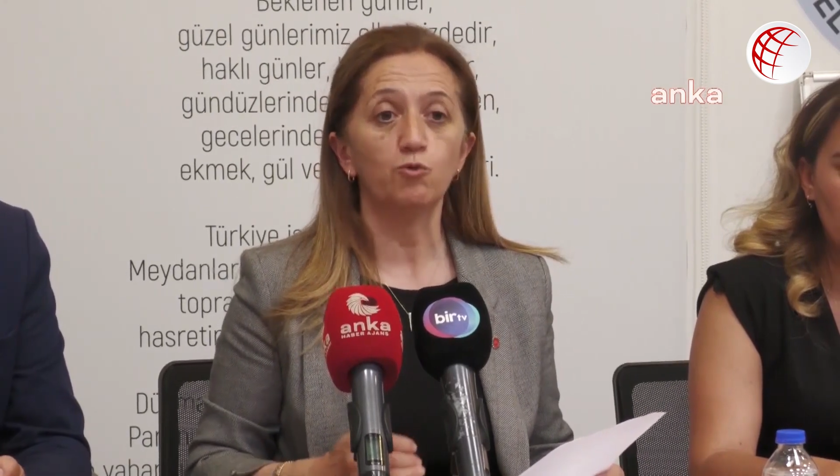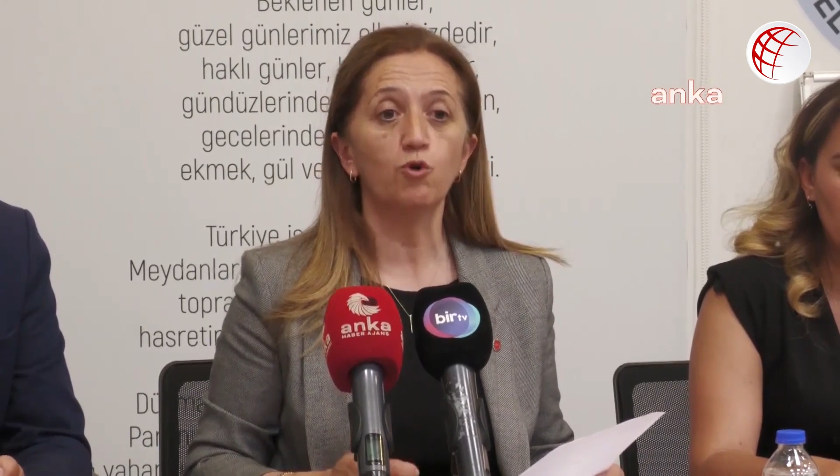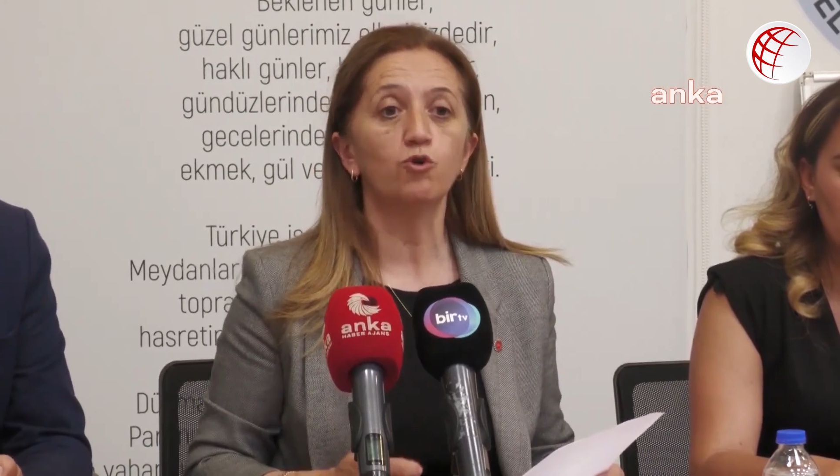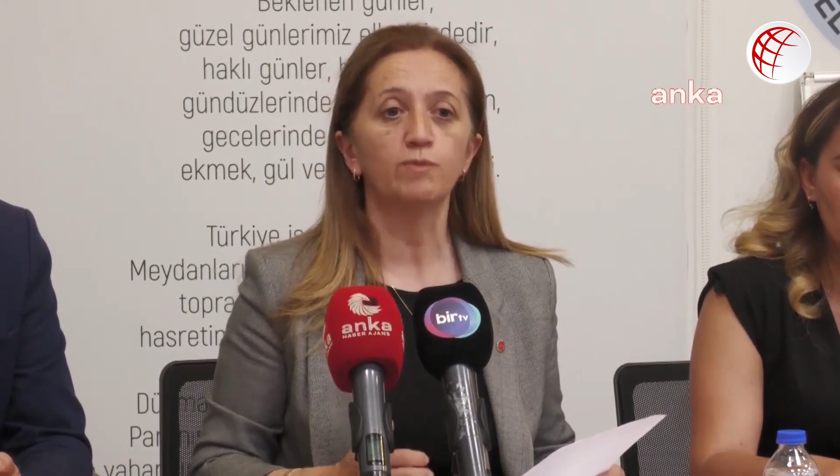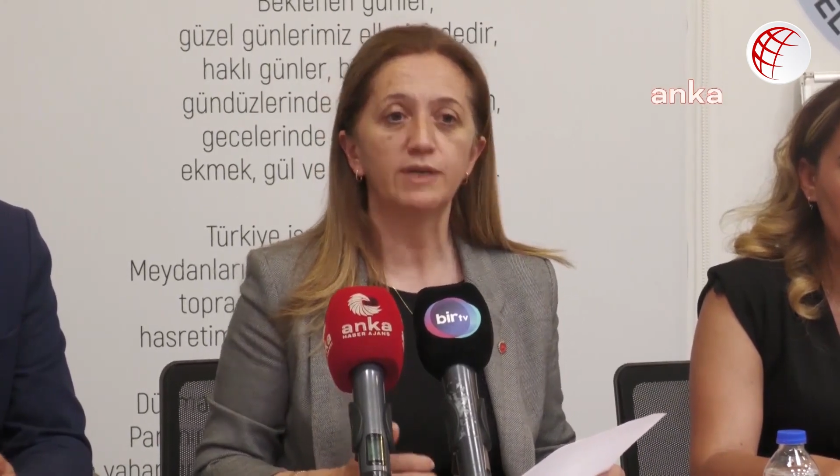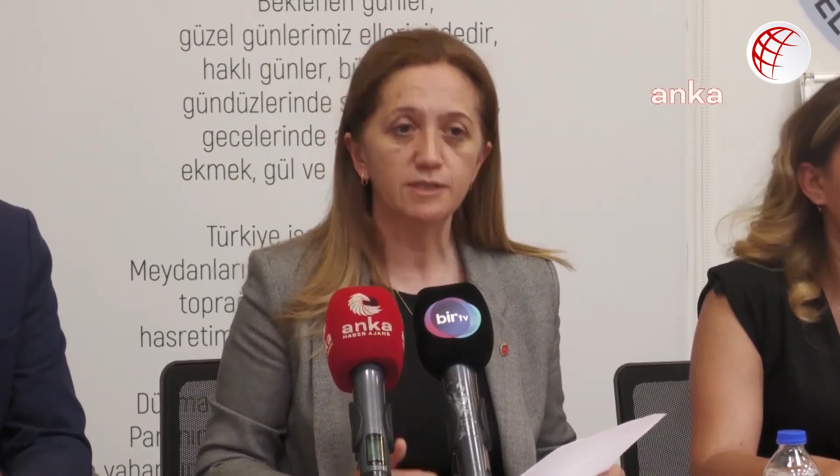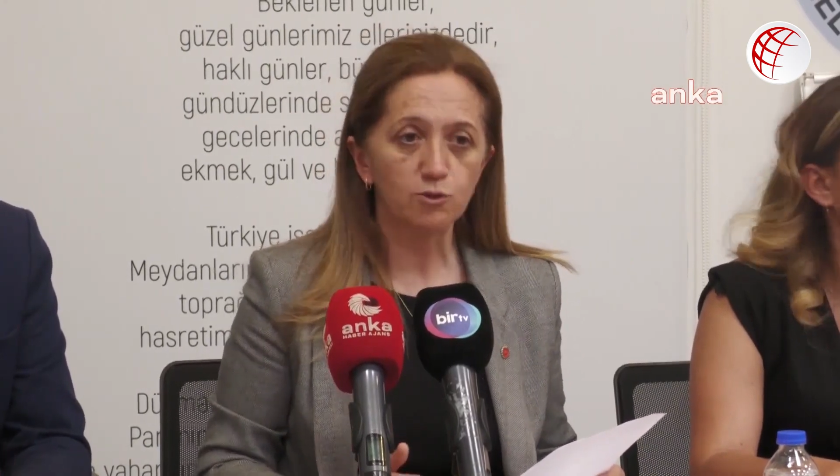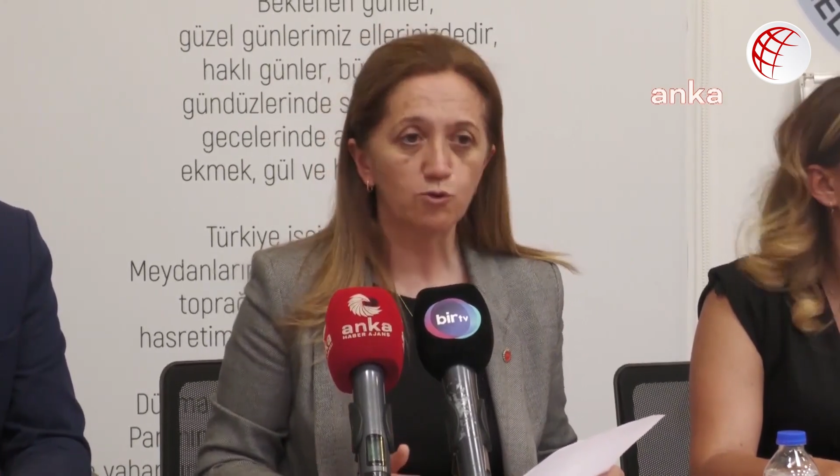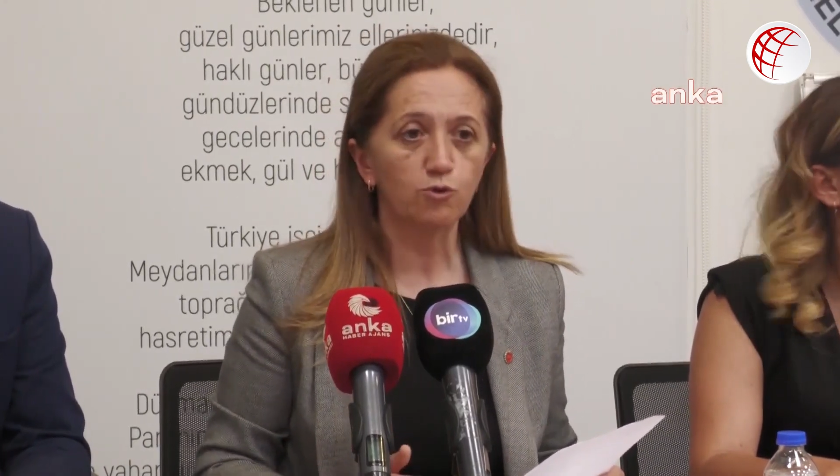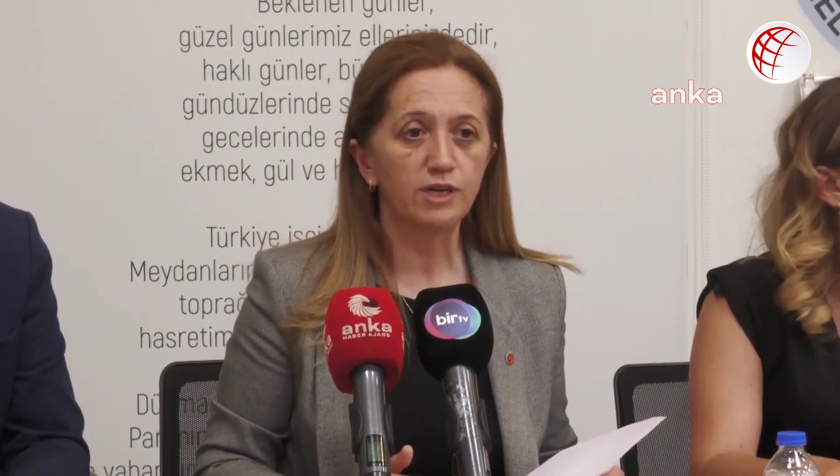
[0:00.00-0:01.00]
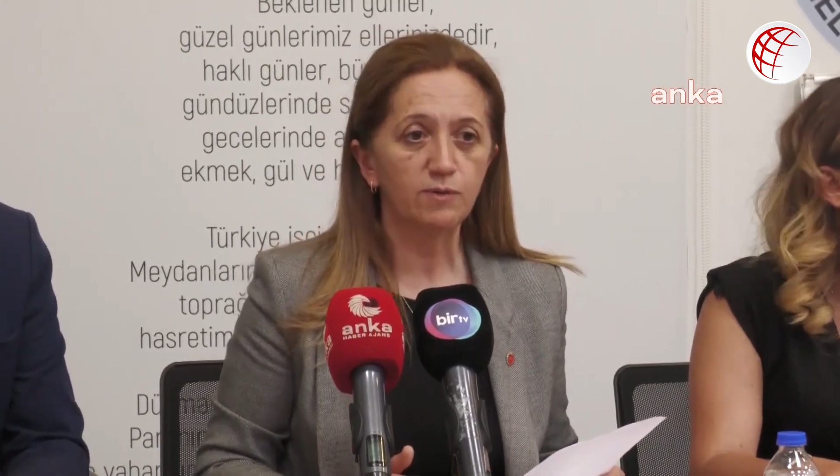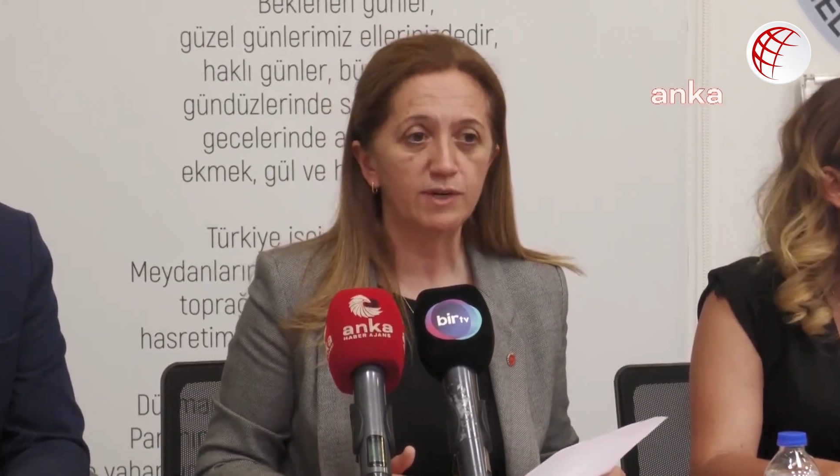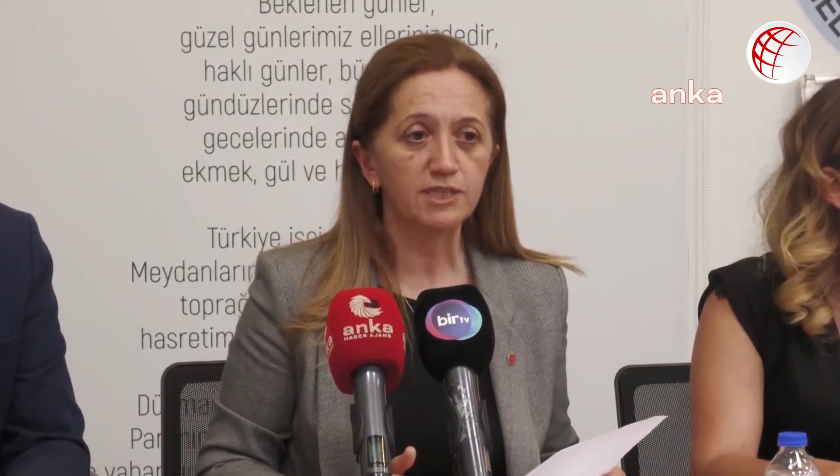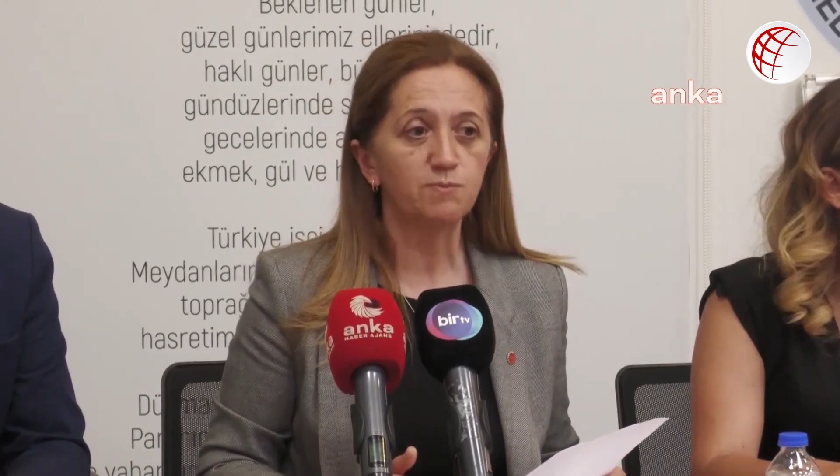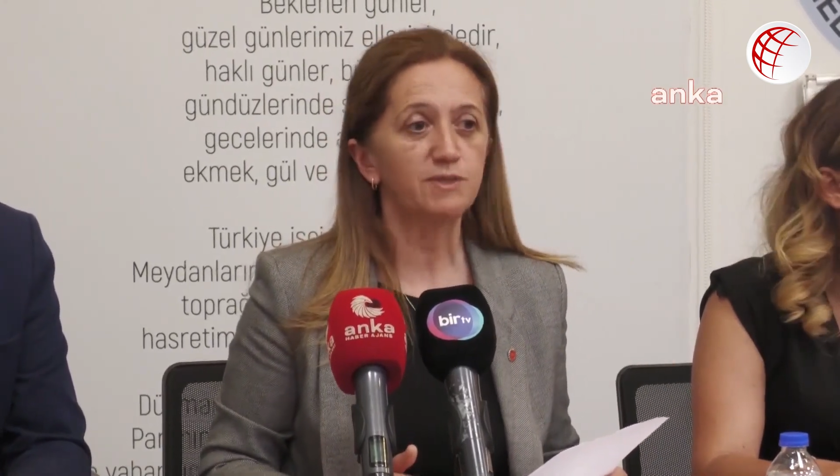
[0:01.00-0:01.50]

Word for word: üye olmaya da zorlayamaz,